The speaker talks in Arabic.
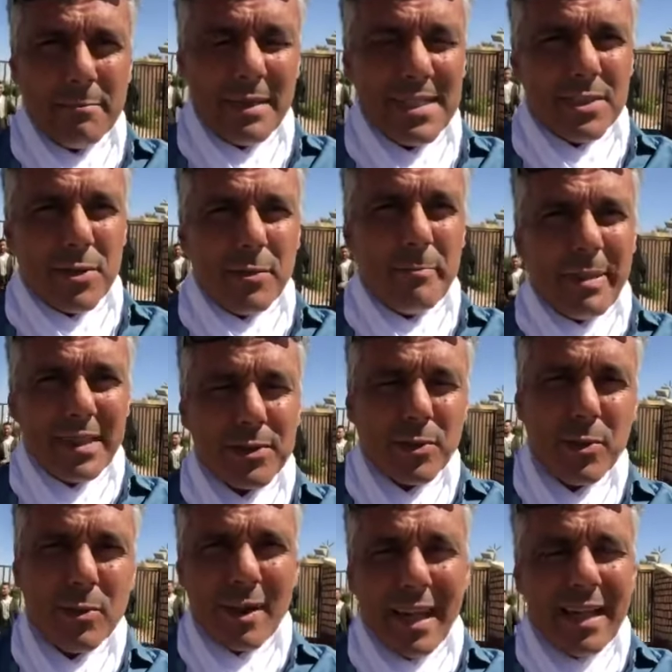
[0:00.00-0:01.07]
باسكو
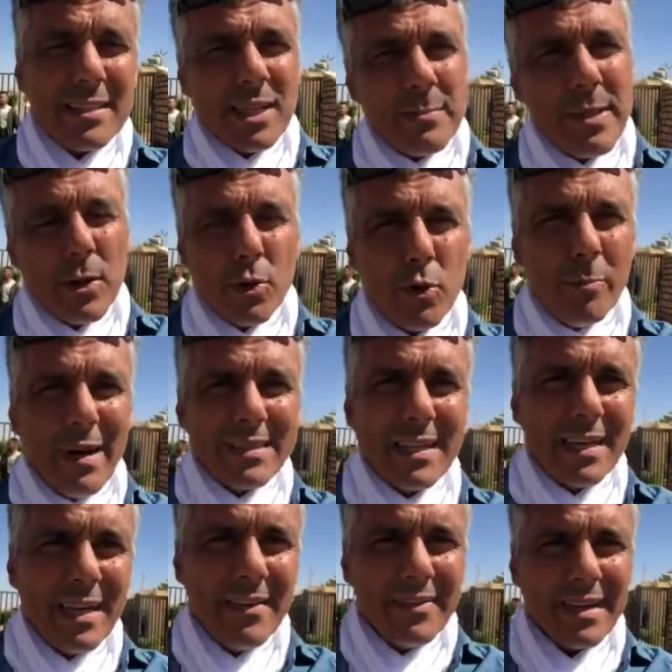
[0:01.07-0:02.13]
البترول والغاز راهم يروحوا
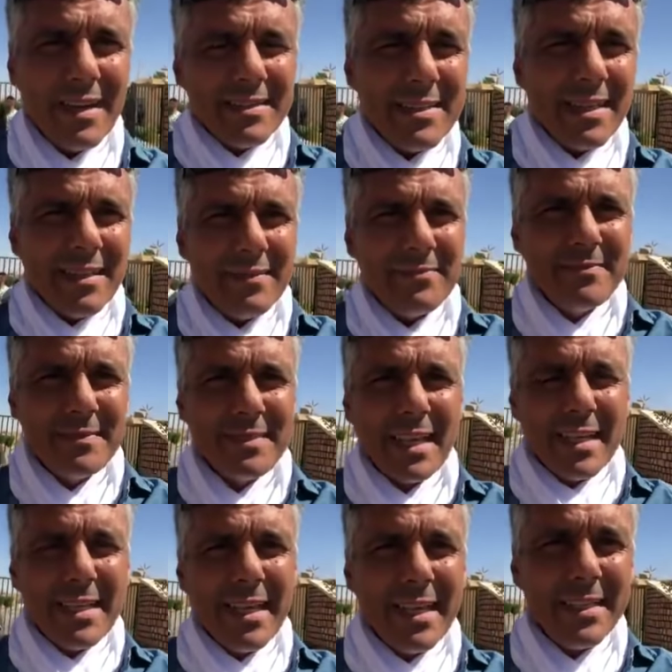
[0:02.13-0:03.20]
باطل فرنسا
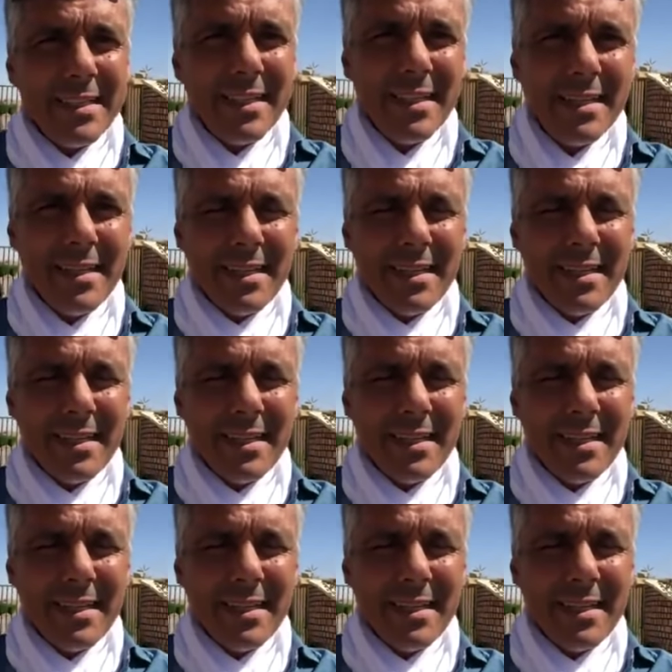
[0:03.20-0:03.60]
طاليان